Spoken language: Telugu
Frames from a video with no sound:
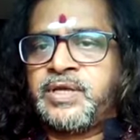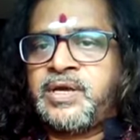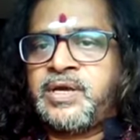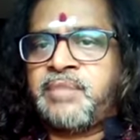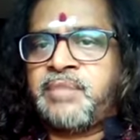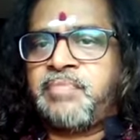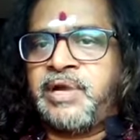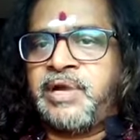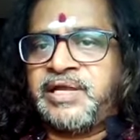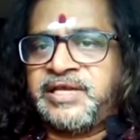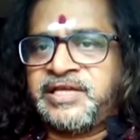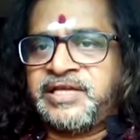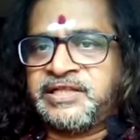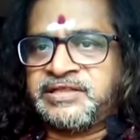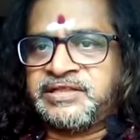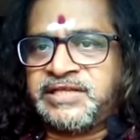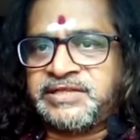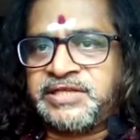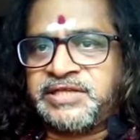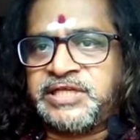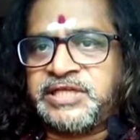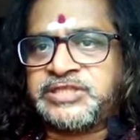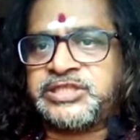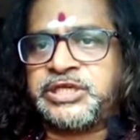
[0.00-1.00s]
మరి ఇంత
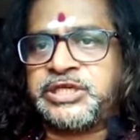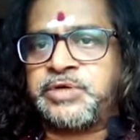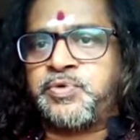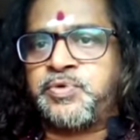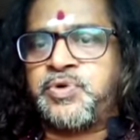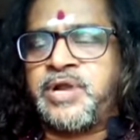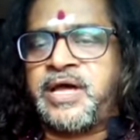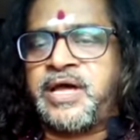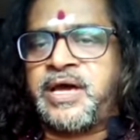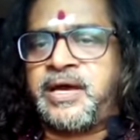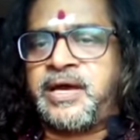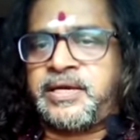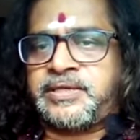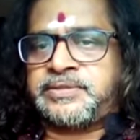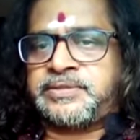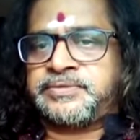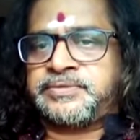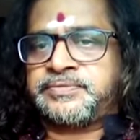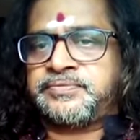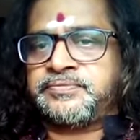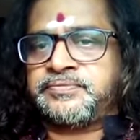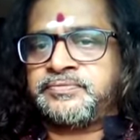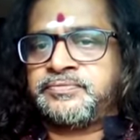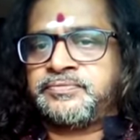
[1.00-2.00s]
తెలిసి కూడా
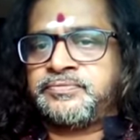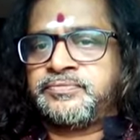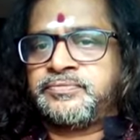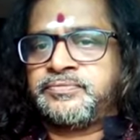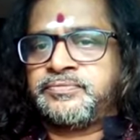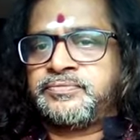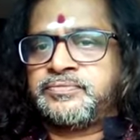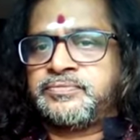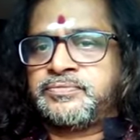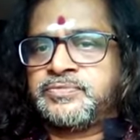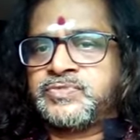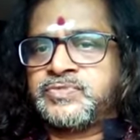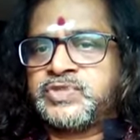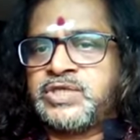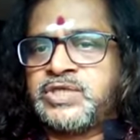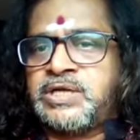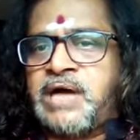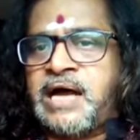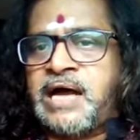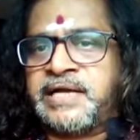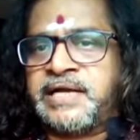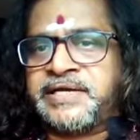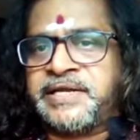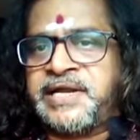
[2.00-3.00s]

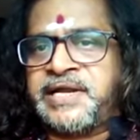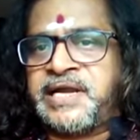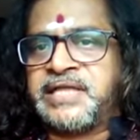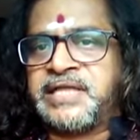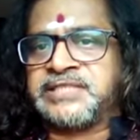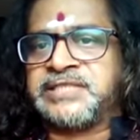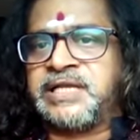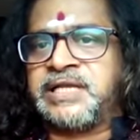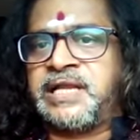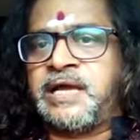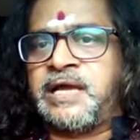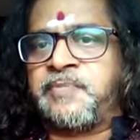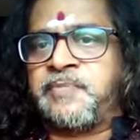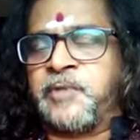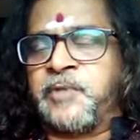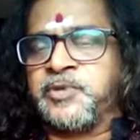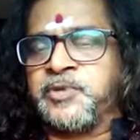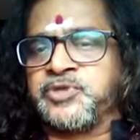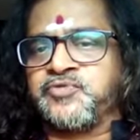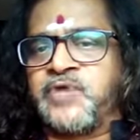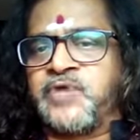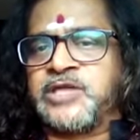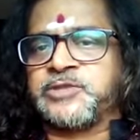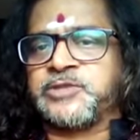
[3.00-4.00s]
కాకినాడ జిల్లా
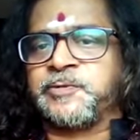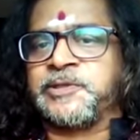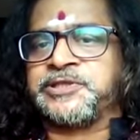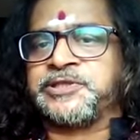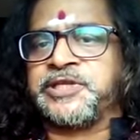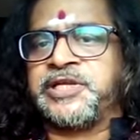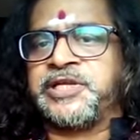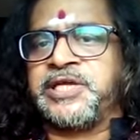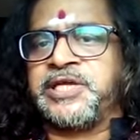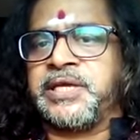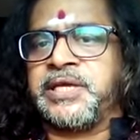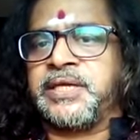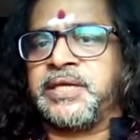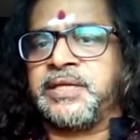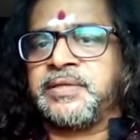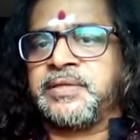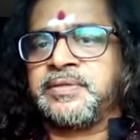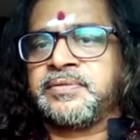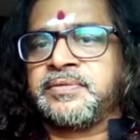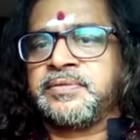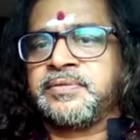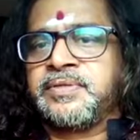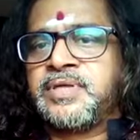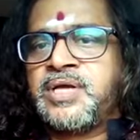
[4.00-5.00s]
ప్రభుత్వాసుపత్రిని
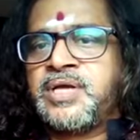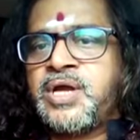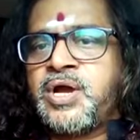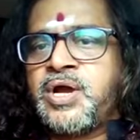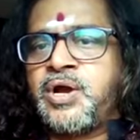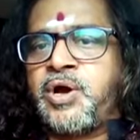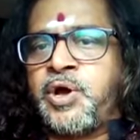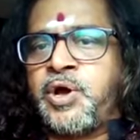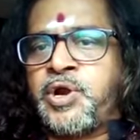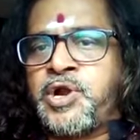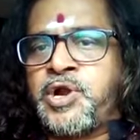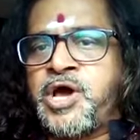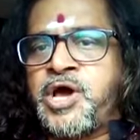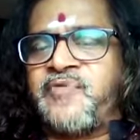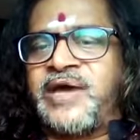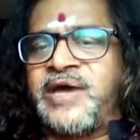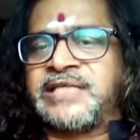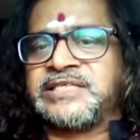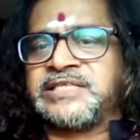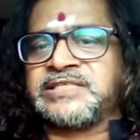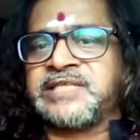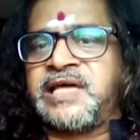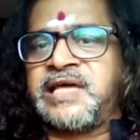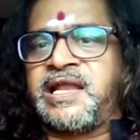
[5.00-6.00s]
కరోనా
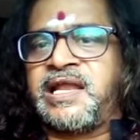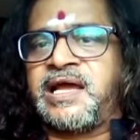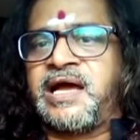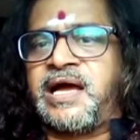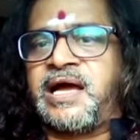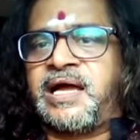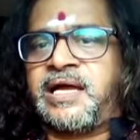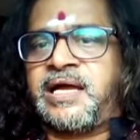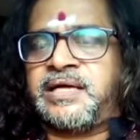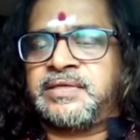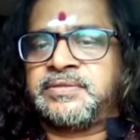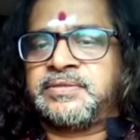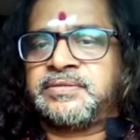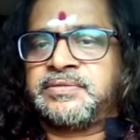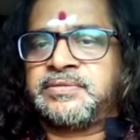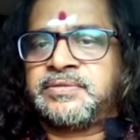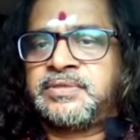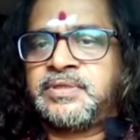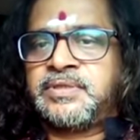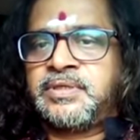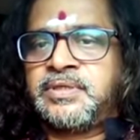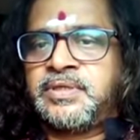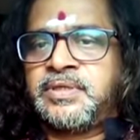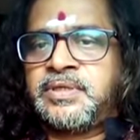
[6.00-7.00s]
వైద్యశాలగా
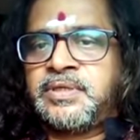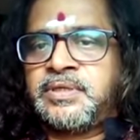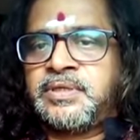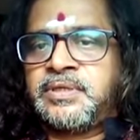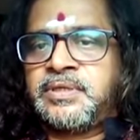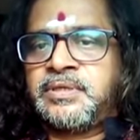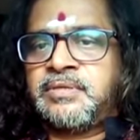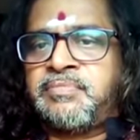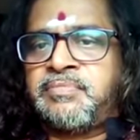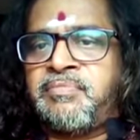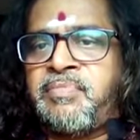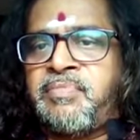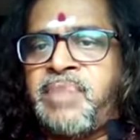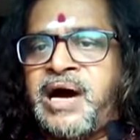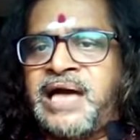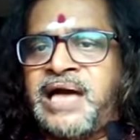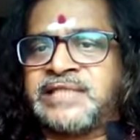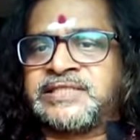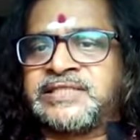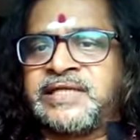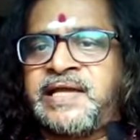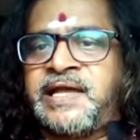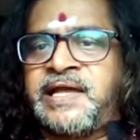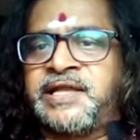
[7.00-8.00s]

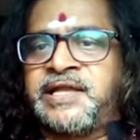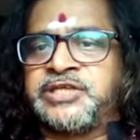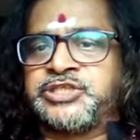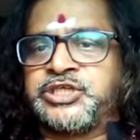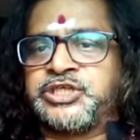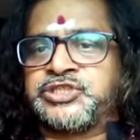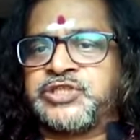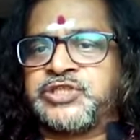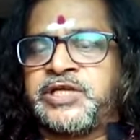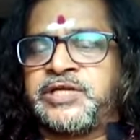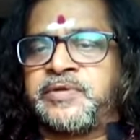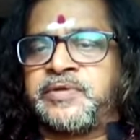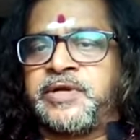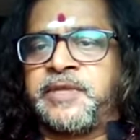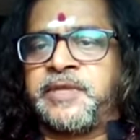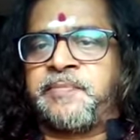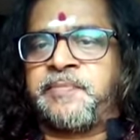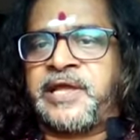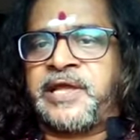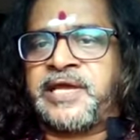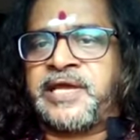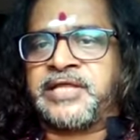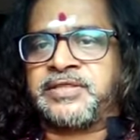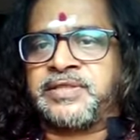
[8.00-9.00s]
మార్చడానికి చేస్తున్నటువంటి
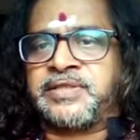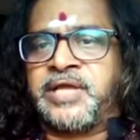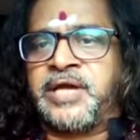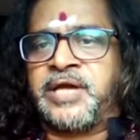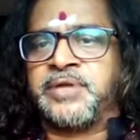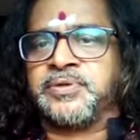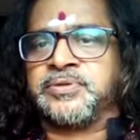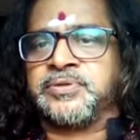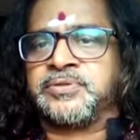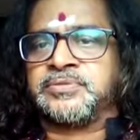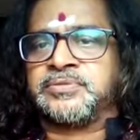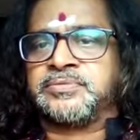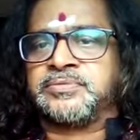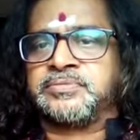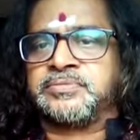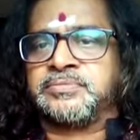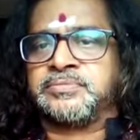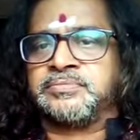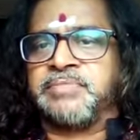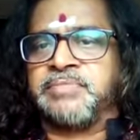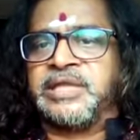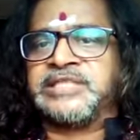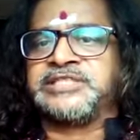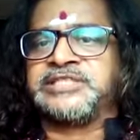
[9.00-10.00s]
ప్రయత్నాలు
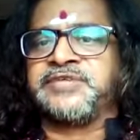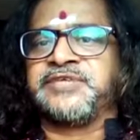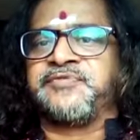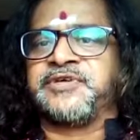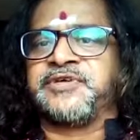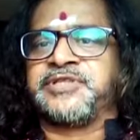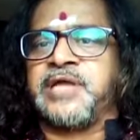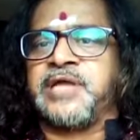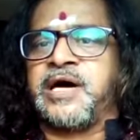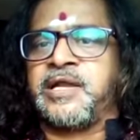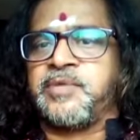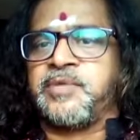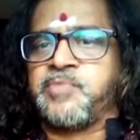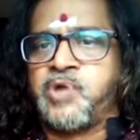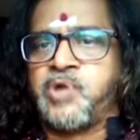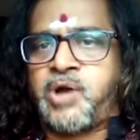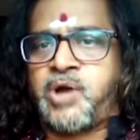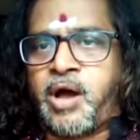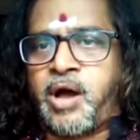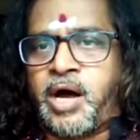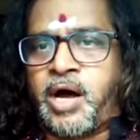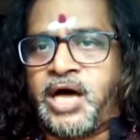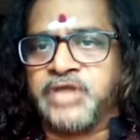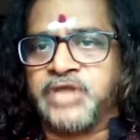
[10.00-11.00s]
మంచి విధానం
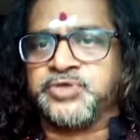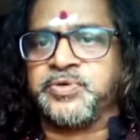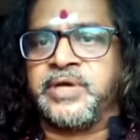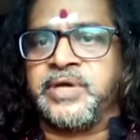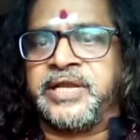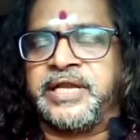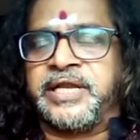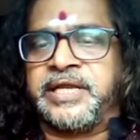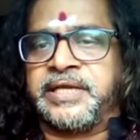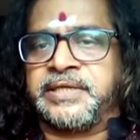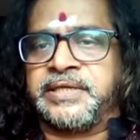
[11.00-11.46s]
కాదు అని